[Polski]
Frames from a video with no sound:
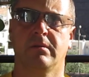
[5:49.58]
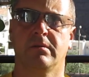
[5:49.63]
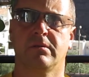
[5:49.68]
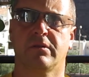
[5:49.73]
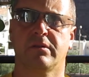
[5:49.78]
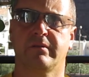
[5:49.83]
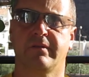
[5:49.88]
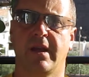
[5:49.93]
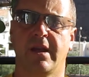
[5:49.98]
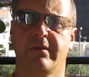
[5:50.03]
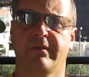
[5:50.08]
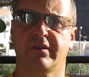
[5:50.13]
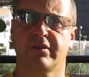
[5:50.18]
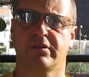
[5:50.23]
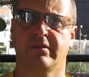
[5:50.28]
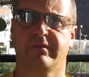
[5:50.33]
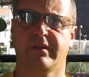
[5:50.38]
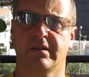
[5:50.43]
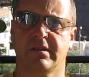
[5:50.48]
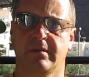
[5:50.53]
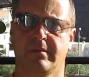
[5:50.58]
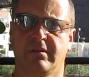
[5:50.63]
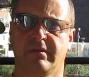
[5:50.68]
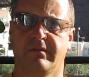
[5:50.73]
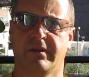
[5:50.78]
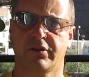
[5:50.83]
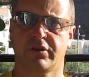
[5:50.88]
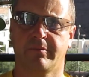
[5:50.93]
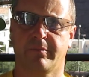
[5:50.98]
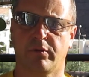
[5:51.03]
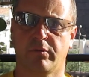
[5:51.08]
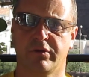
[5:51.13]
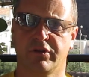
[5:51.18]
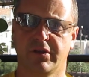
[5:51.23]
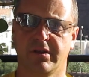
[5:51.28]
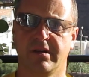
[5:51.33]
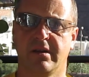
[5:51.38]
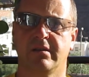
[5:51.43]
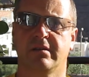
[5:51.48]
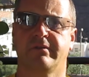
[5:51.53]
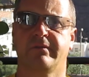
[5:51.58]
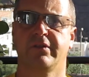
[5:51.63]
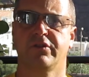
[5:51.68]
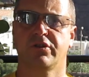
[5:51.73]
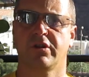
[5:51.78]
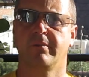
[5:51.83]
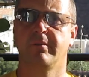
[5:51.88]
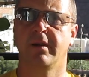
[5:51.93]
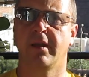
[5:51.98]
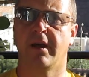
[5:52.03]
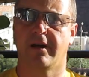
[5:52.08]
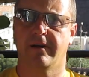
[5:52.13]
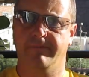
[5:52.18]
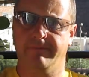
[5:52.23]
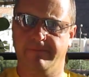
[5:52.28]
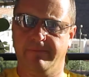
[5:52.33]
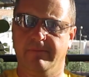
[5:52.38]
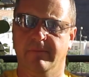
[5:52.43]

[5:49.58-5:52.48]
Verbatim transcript: rozwijają Wasze połączenie z wyższym ja